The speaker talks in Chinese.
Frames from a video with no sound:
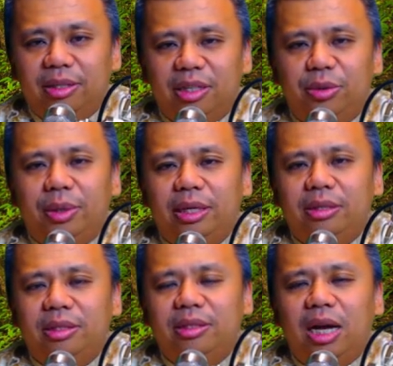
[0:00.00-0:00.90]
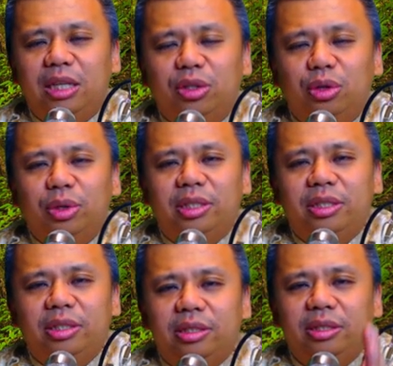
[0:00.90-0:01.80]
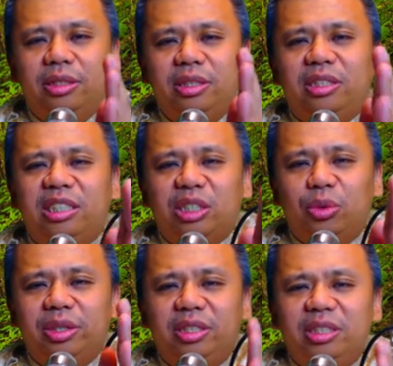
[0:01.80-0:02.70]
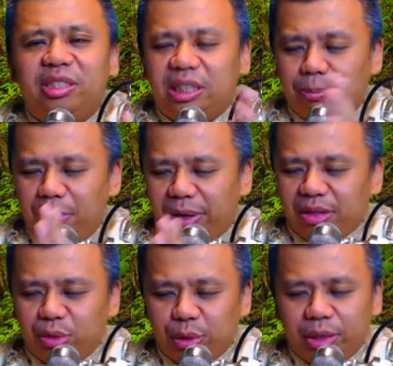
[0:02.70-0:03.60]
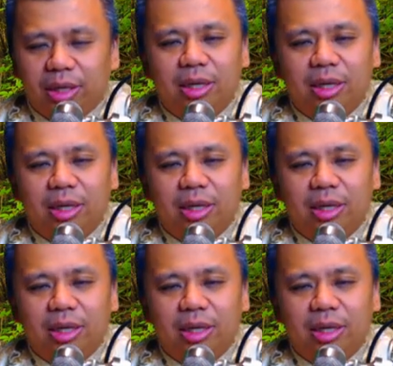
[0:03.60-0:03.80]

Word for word: 因为自杀的重罪是自己对自己判的罪，